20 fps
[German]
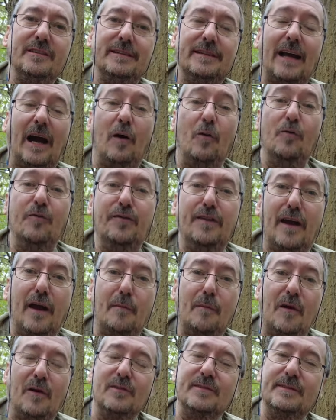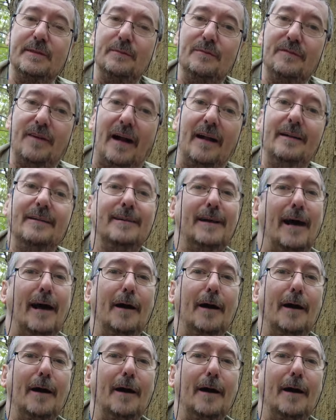die Aufnahmen aus dem Wald